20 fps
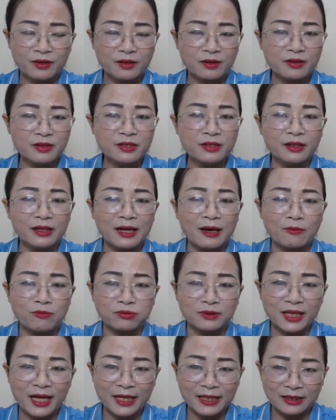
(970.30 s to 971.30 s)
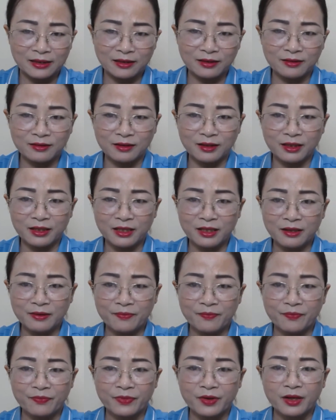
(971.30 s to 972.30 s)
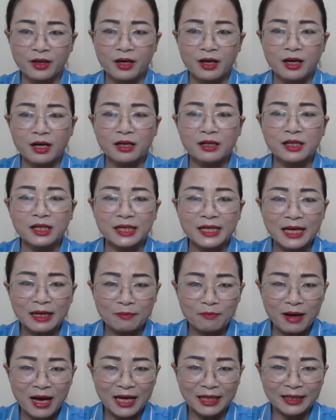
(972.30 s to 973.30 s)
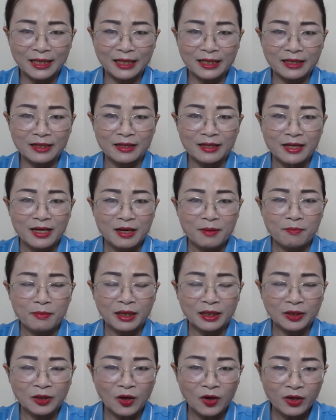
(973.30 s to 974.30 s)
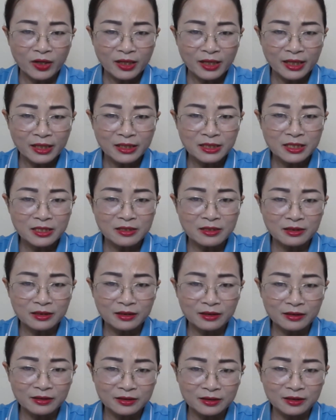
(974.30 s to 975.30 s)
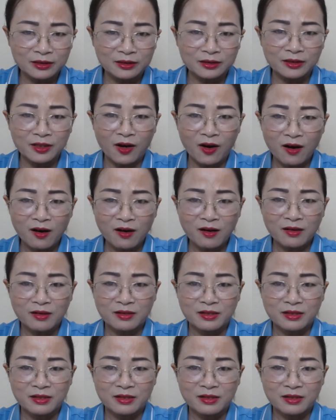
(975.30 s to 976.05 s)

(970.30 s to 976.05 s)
cứ như lòng thành thực ấy. Người đàn bà này mà nói đến sự tự tử đó